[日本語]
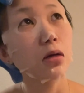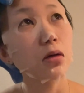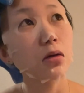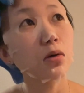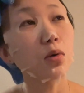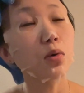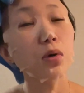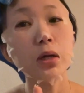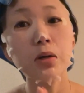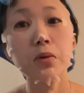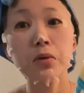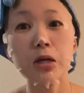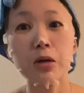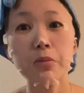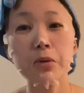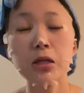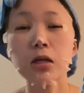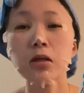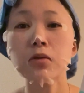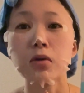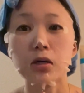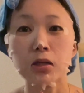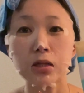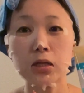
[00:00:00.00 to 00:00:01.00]
これをやめ
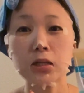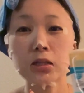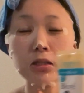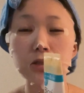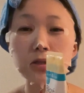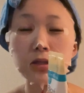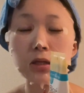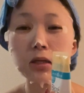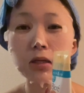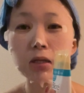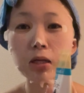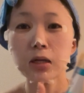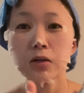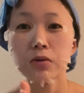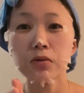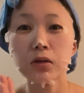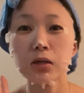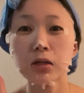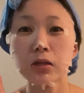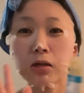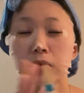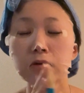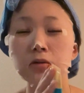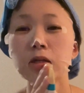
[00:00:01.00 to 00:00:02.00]
たのかな一回これ
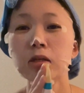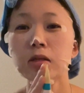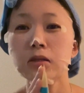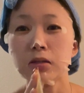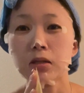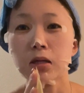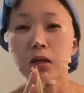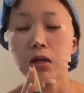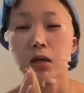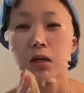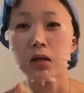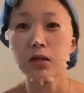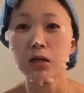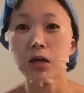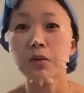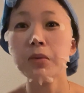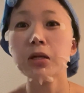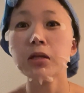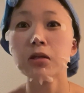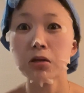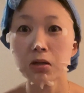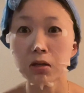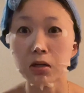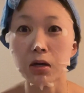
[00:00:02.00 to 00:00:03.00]
がなくなって、や
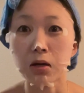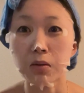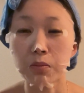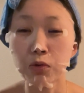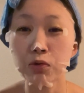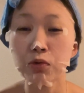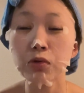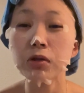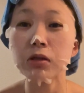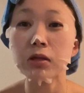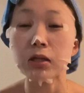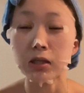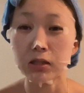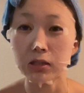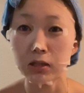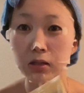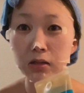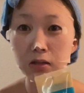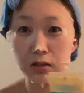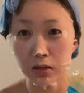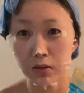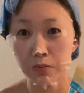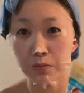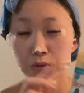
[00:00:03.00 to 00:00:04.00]
めたら戻ってきちゃっ
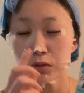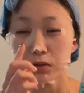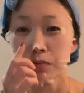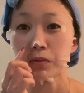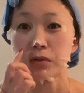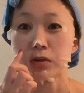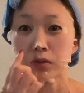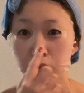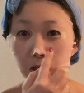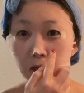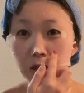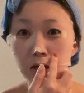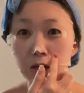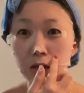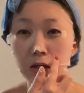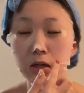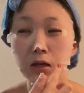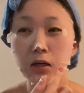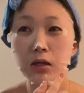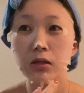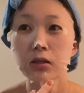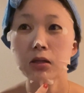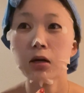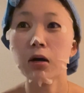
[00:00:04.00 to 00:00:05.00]
て、プツプツが。
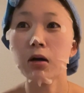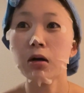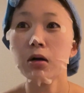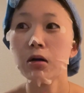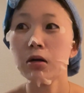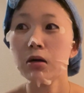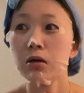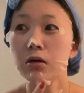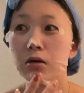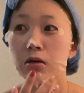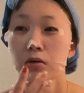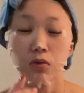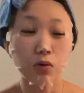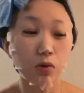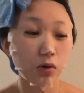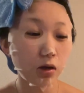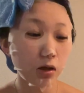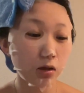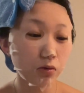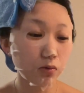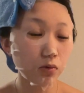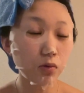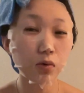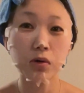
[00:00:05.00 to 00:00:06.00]
いや、こ
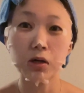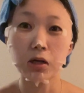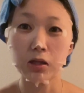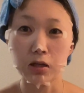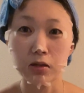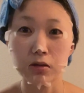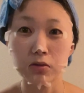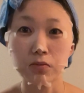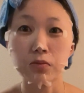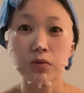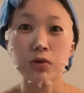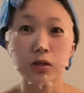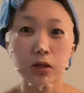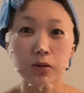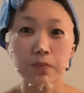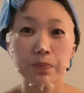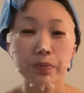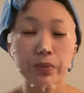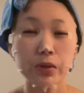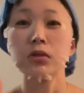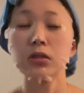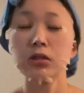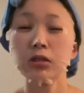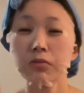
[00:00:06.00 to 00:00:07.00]
れの効果だと思って。
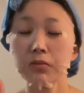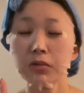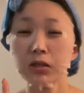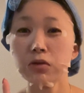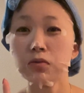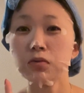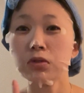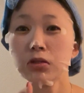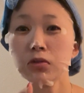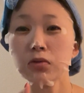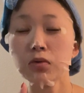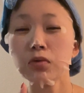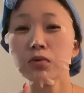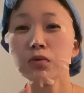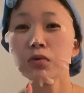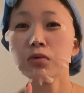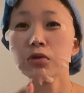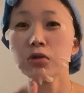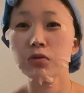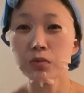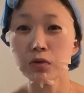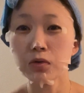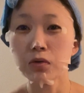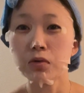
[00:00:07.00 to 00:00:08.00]
ちなみに、うちの
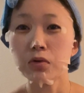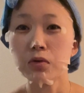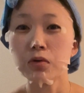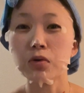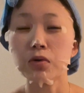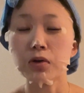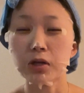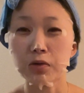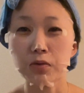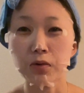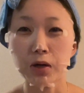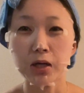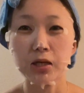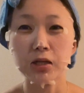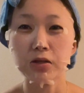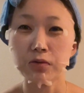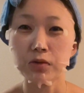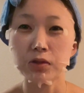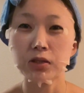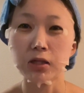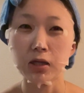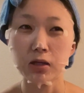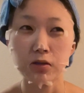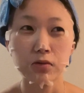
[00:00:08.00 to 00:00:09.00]
弟もこれを愛
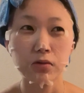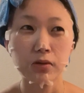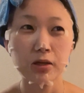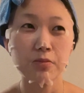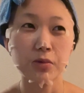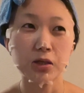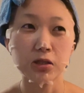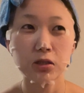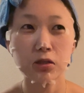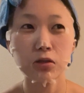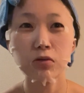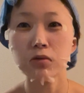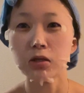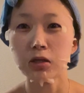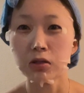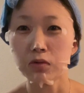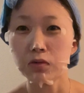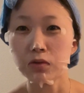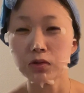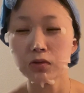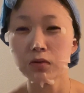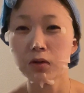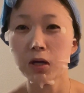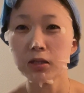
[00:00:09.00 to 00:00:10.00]
用している。今、思春期の
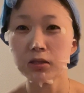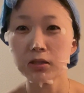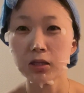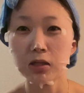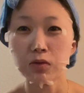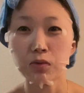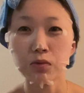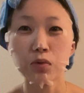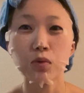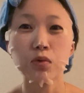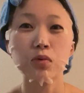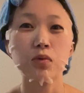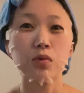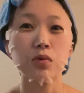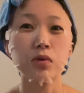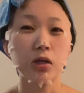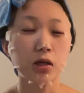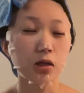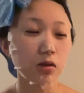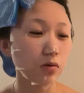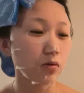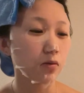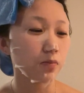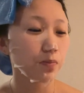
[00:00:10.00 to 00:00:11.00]
18歳の男の子だ
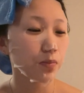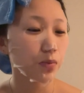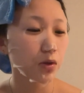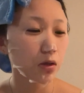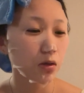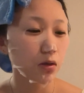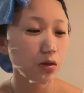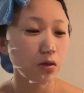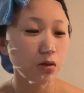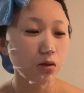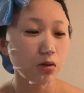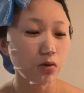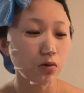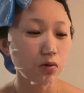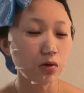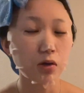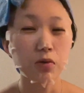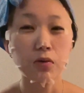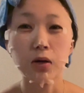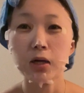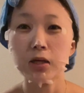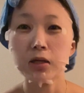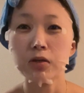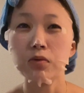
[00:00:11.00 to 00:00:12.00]
けど、これ
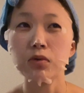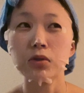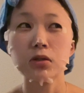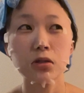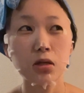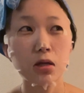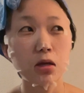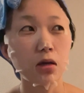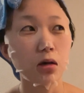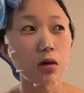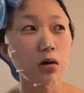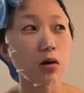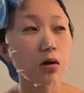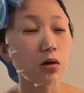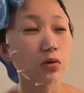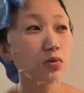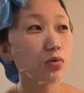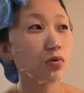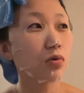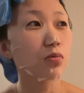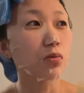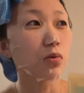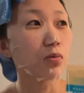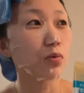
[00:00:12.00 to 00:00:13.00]
を愛用して、あ
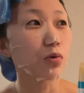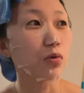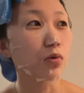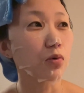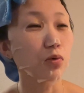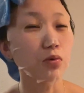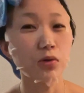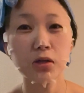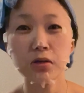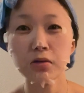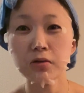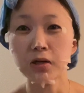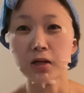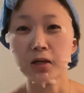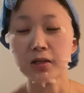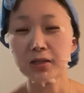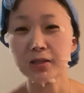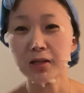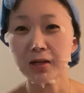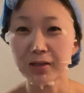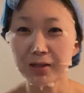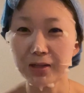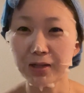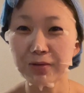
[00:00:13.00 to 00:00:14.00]
の子ももう5年ぐらい
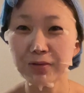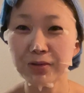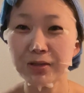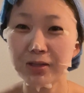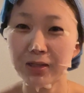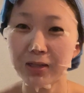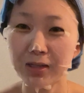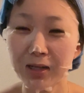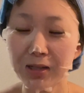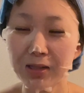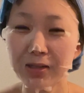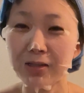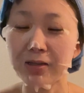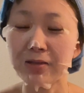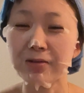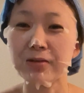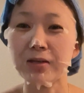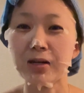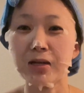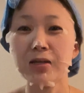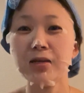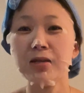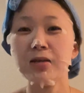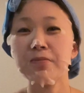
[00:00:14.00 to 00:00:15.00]
使ってるんじゃないっていうぐ
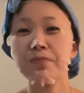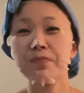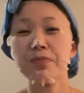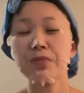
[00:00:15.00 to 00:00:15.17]
らい、